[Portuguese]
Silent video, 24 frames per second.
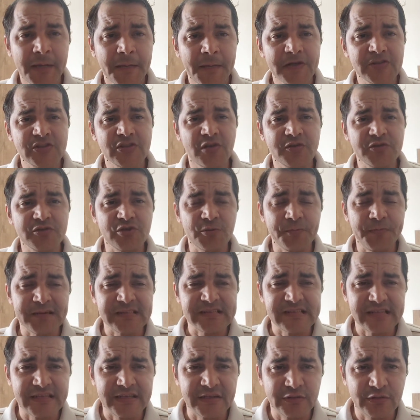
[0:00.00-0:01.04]
Pessoal, estou
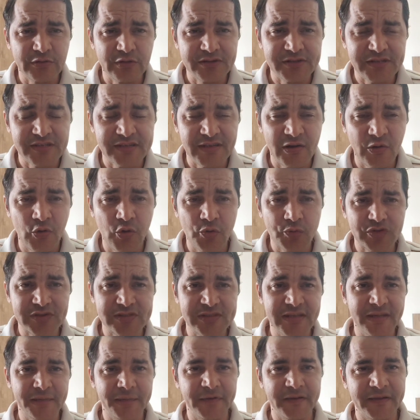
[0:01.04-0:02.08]
passando aqui no nosso canal, como
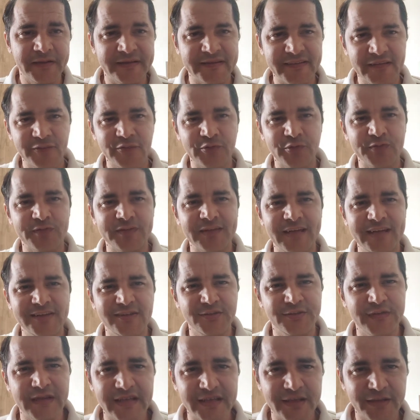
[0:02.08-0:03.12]
sempre, tendo novidade,
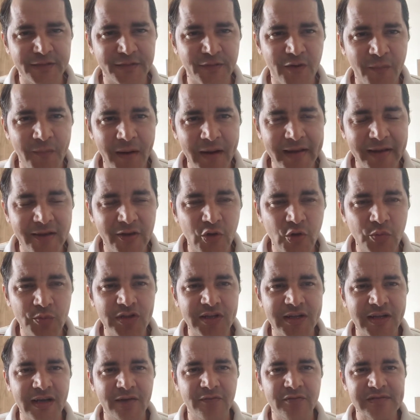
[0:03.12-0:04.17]
eu venho aqui informar e
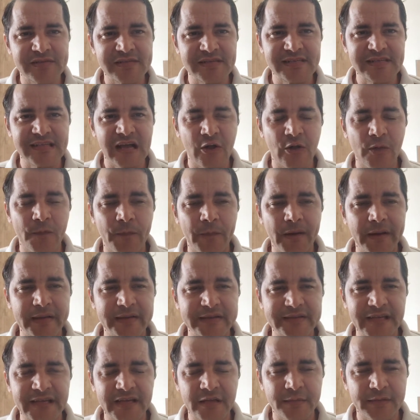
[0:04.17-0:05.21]
comunicar vocês que acompanham
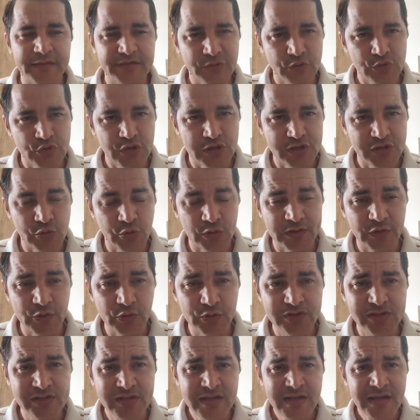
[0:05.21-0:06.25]
diariamente os nossos
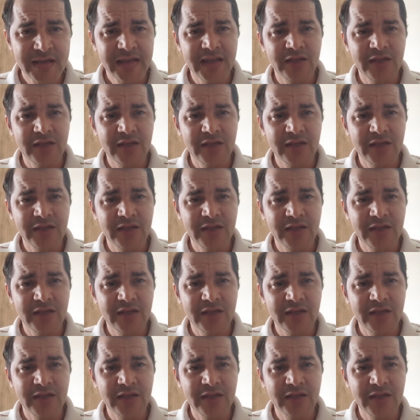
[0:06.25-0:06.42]
conteúdos.